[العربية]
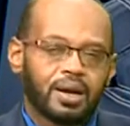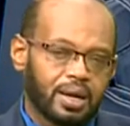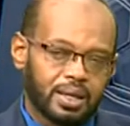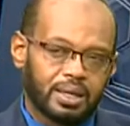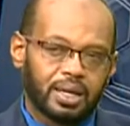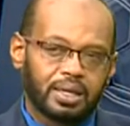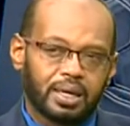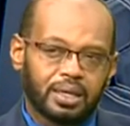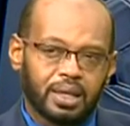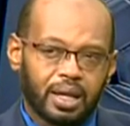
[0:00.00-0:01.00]
لا أعتقد
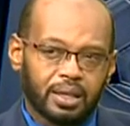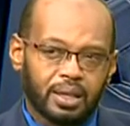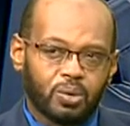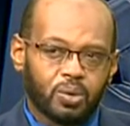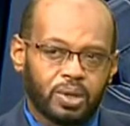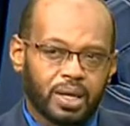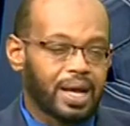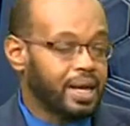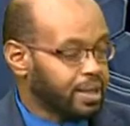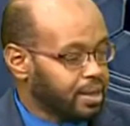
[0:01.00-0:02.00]
أنك أن تكون
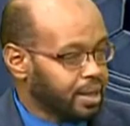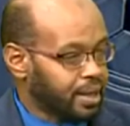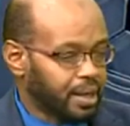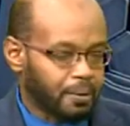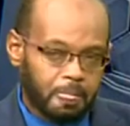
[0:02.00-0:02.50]
قادرا على